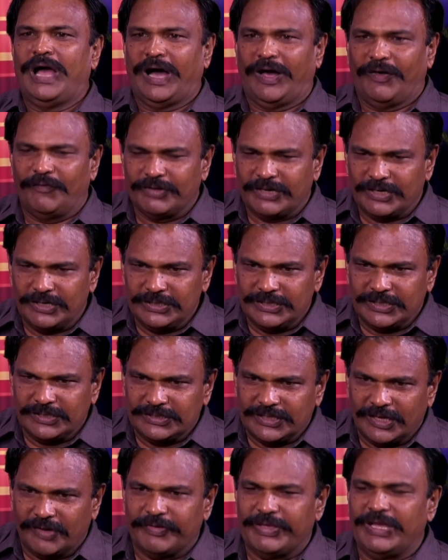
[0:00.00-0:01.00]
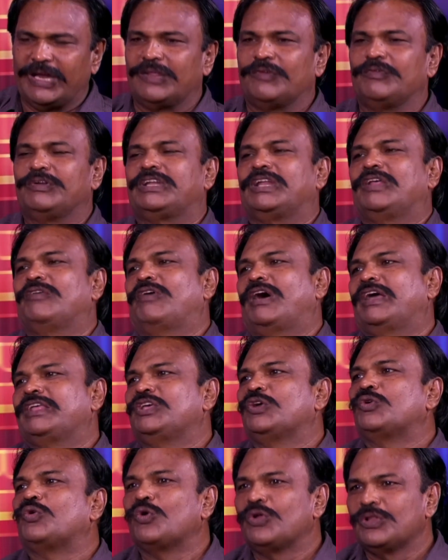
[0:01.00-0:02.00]
அவர்களுக்கு தேவையானவற்றை
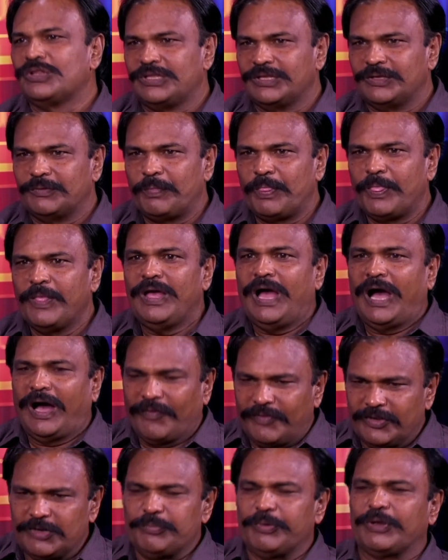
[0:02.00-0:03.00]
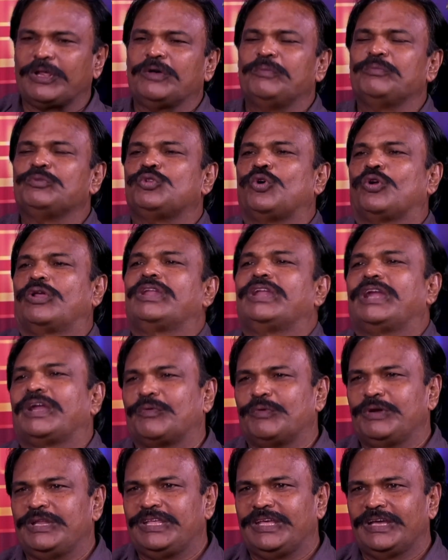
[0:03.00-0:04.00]
வாங்கி கொடுத்து அதன் பிறகும் தொடர்
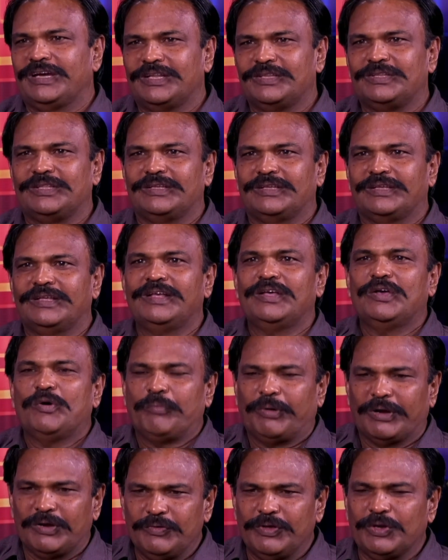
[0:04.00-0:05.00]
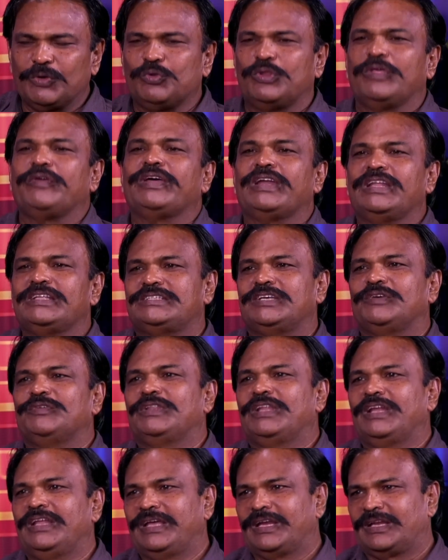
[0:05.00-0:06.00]
நடவடிக்கை எடுத்து பல்வேறு உதவிகளை
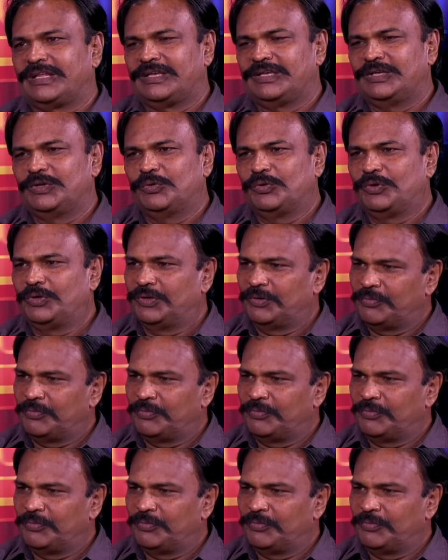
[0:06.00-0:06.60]
செய்வதில் எனக்கு ஒரு